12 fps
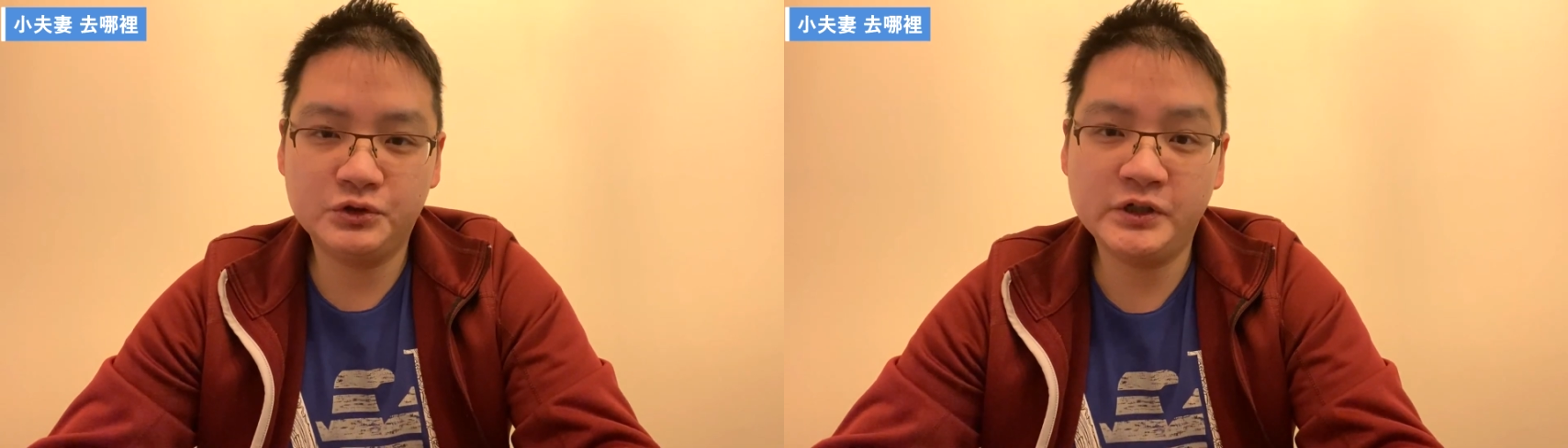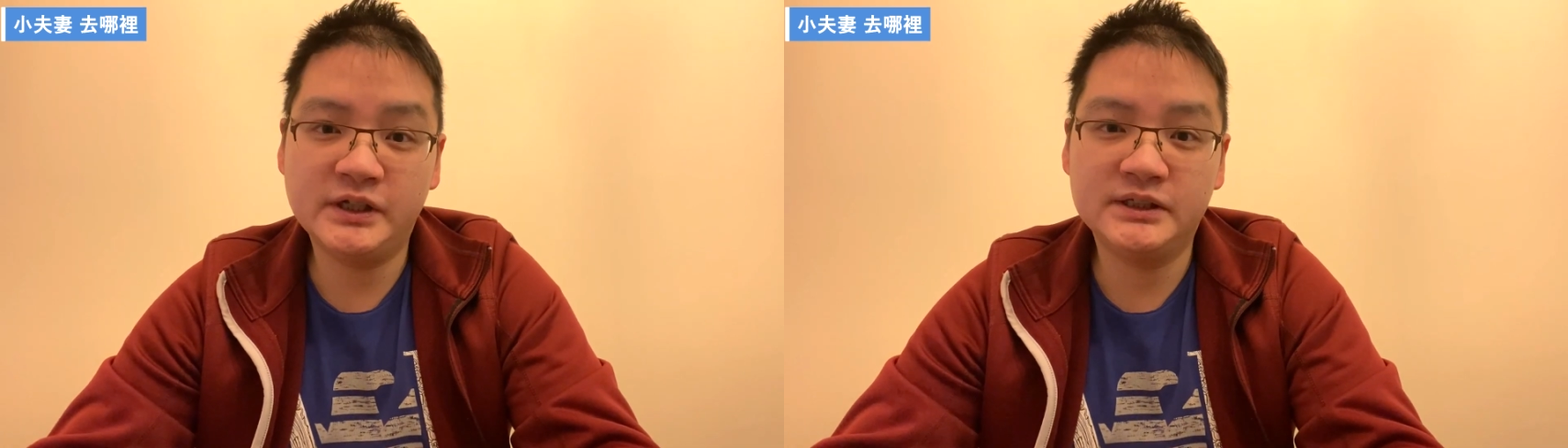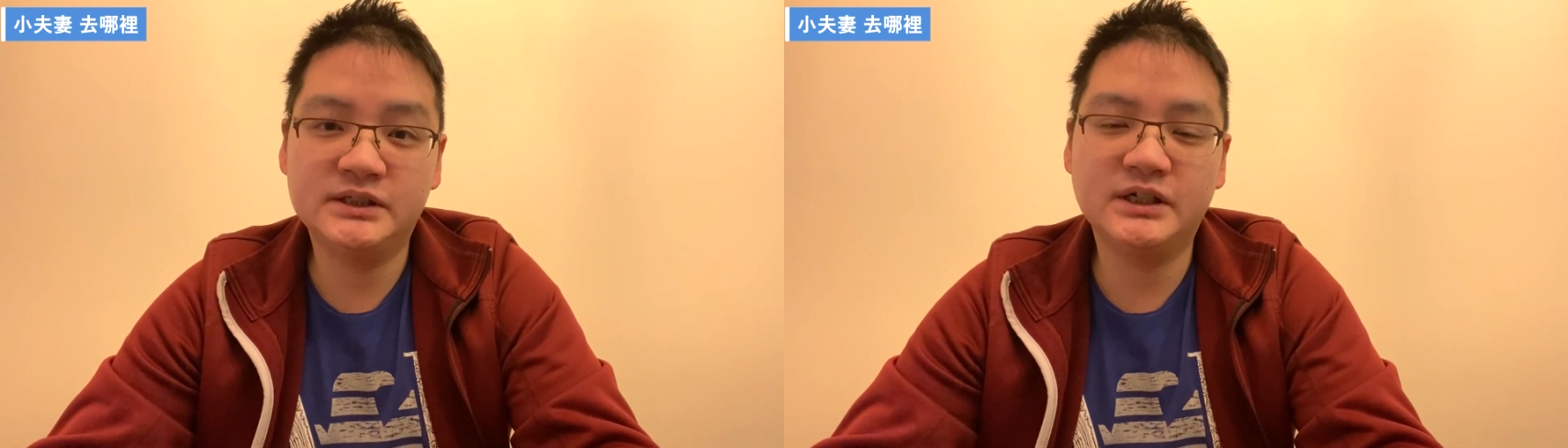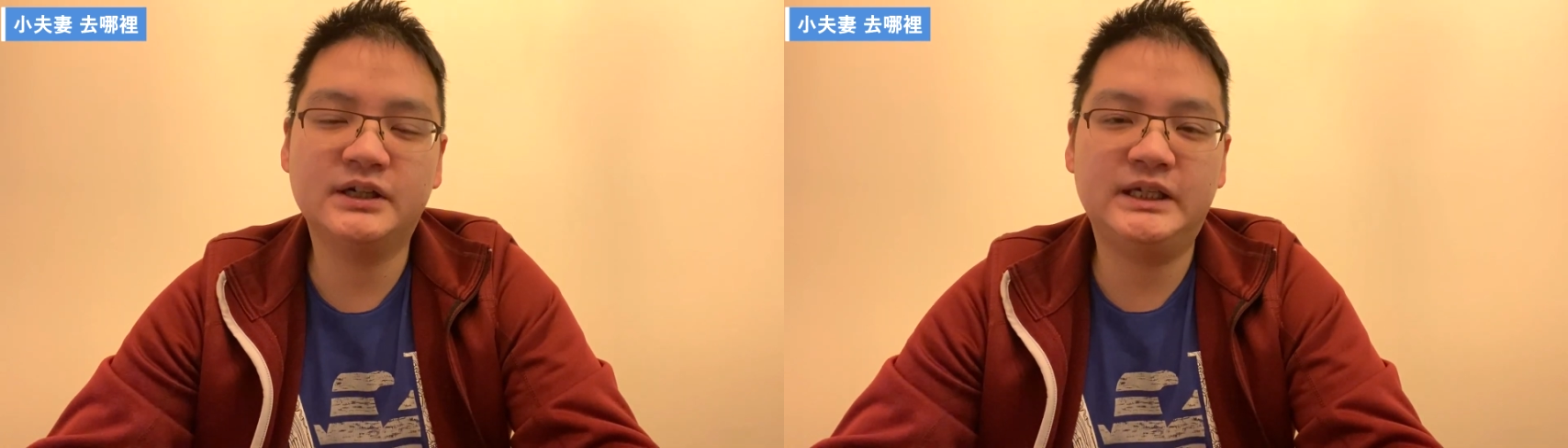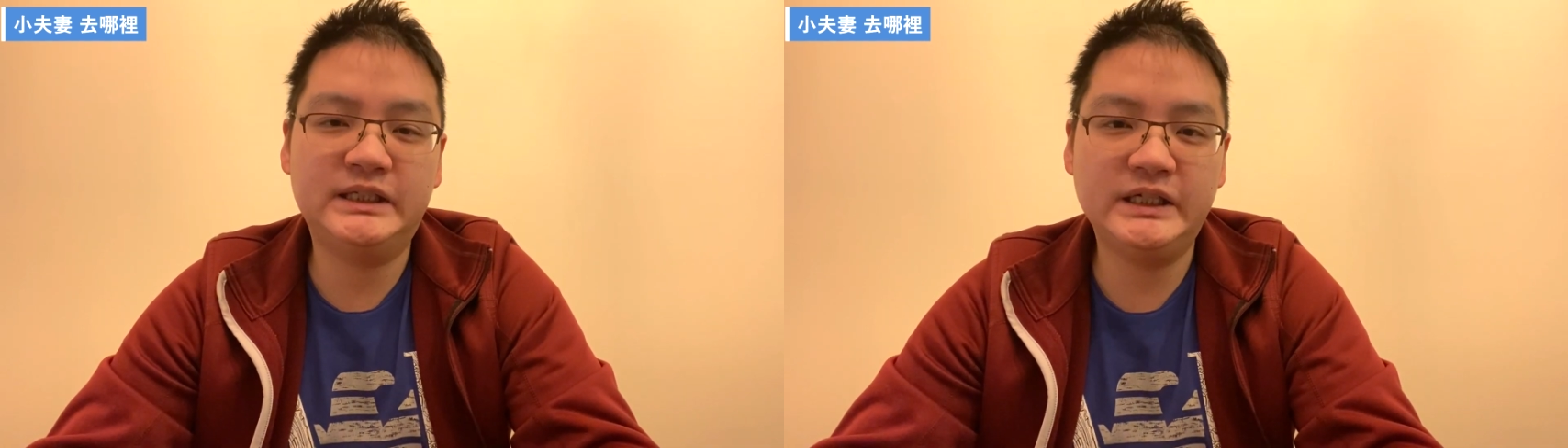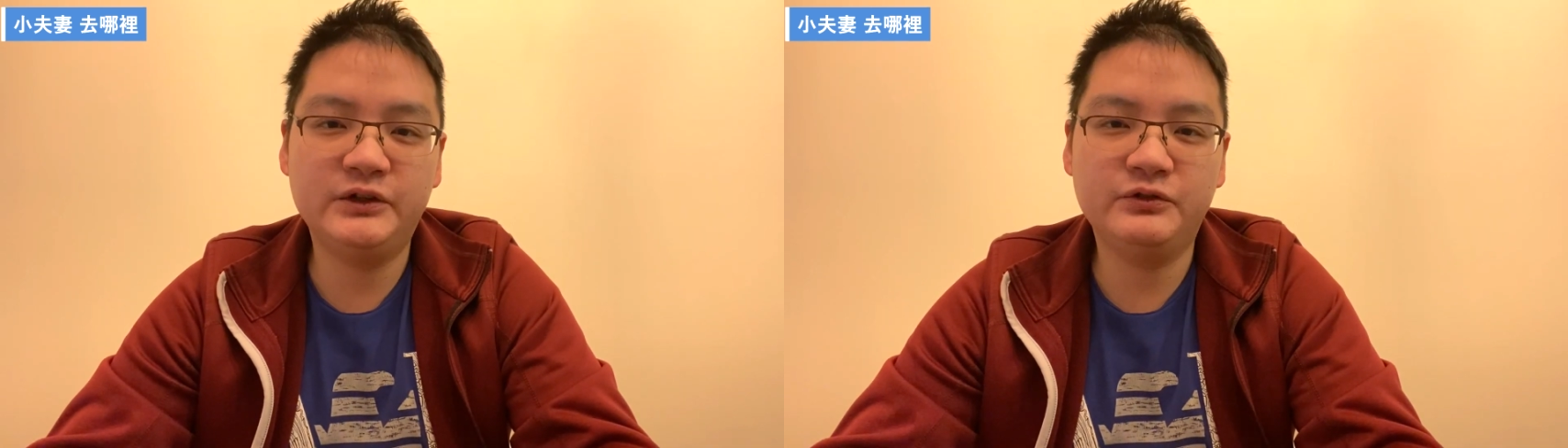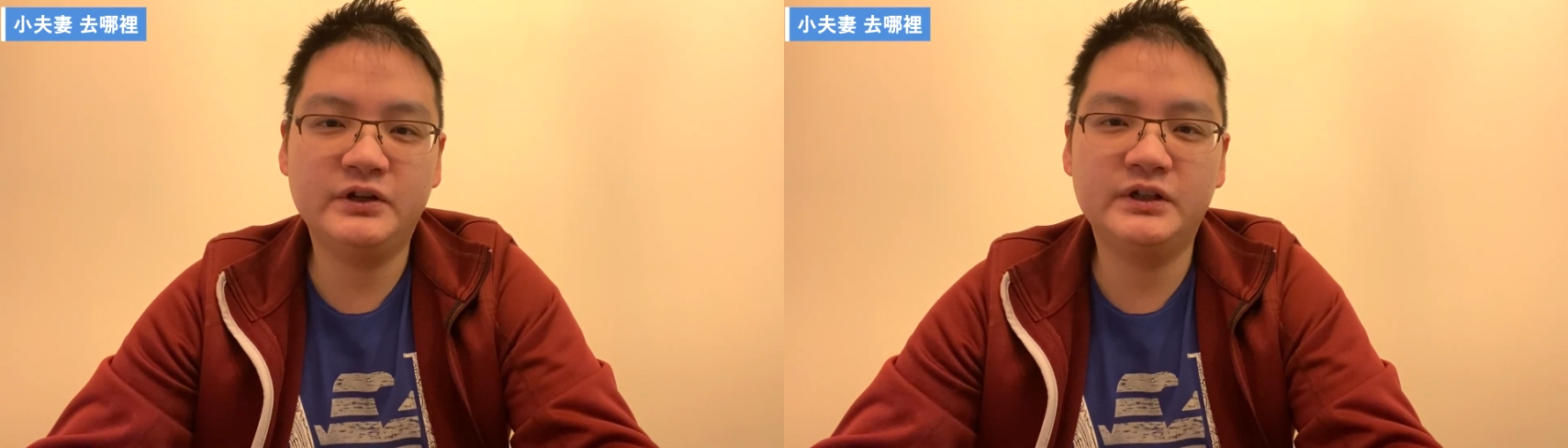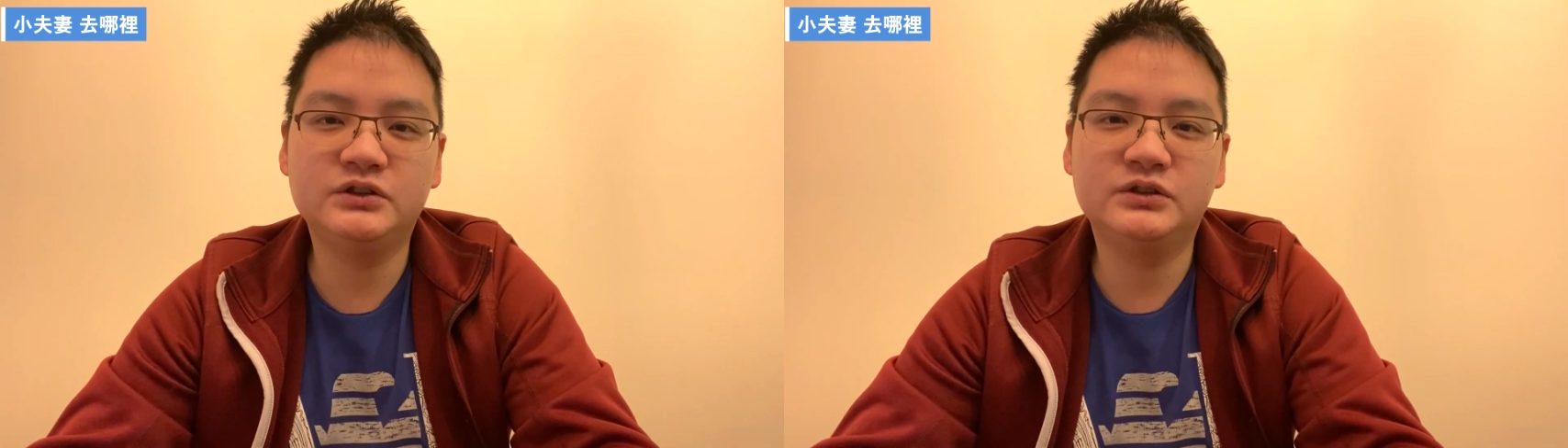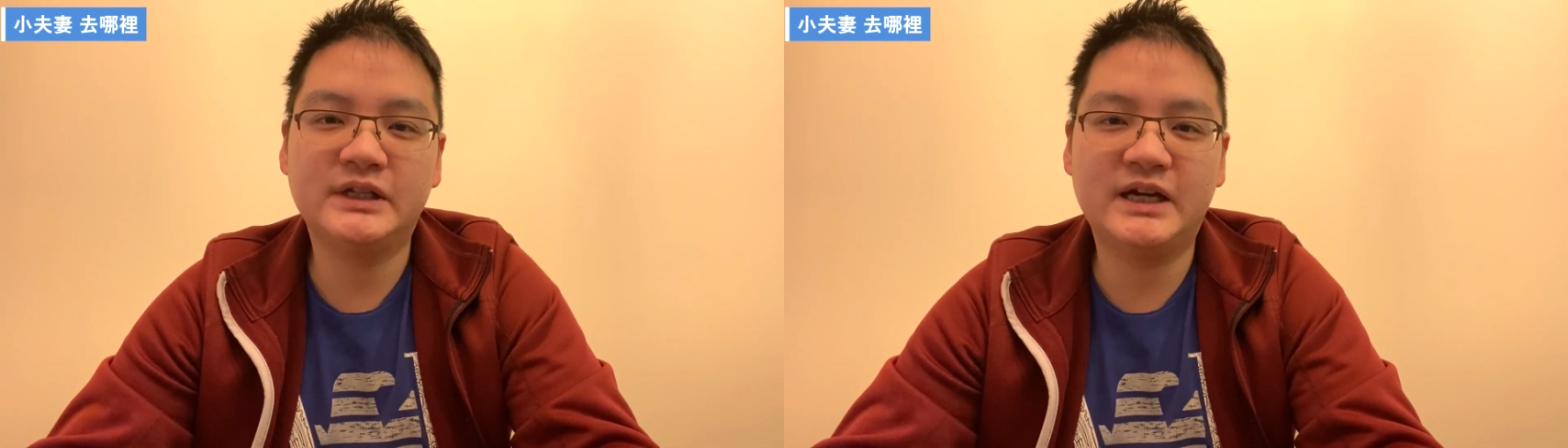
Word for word: 券交给店员，